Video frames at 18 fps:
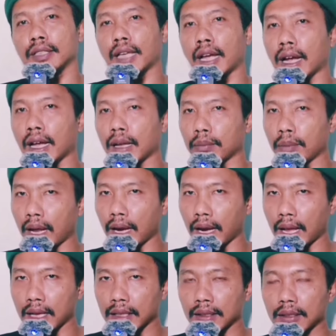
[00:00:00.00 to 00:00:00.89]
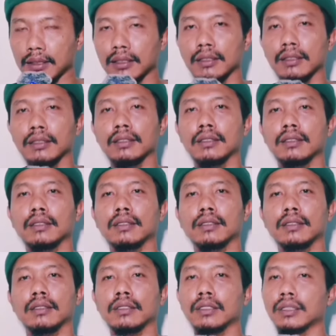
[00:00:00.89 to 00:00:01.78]
Jangan malas
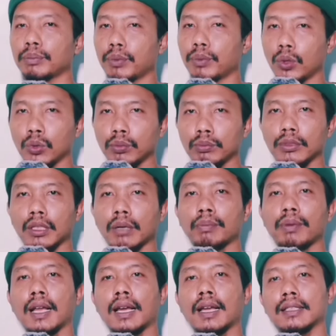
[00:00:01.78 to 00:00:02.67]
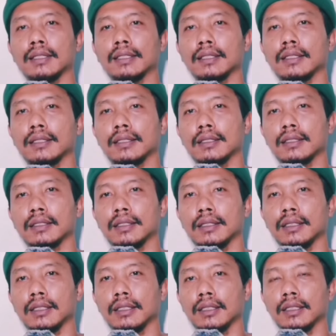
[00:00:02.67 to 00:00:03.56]
sebelum terbalas.
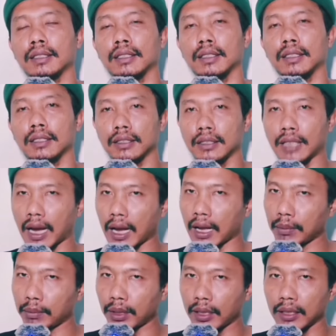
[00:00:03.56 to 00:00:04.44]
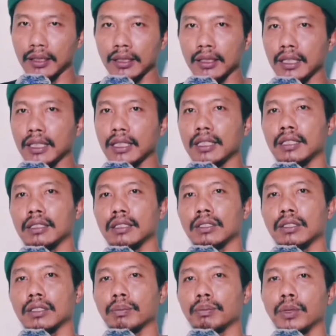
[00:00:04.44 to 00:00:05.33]
Jangan berhenti
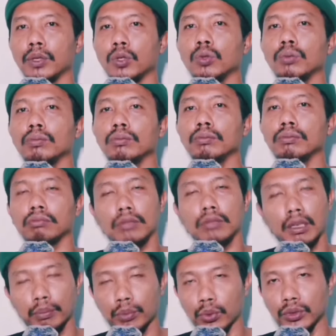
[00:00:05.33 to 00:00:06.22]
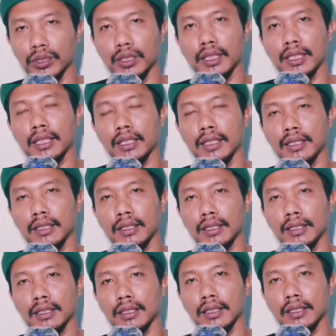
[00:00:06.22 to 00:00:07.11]
sebelum terbukti.
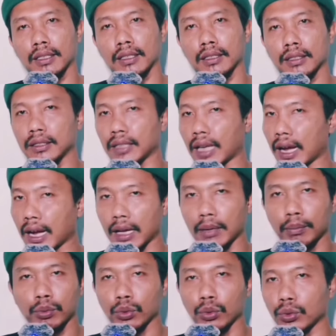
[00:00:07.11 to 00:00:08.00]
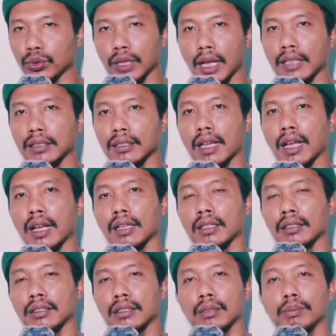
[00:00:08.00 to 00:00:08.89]
Jangan putus
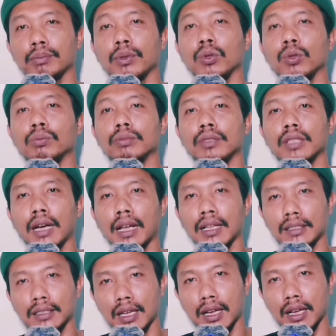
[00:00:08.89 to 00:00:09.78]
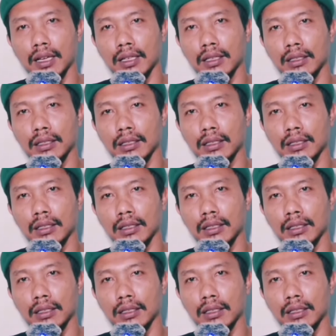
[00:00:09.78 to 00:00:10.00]
asa sebelum terasa.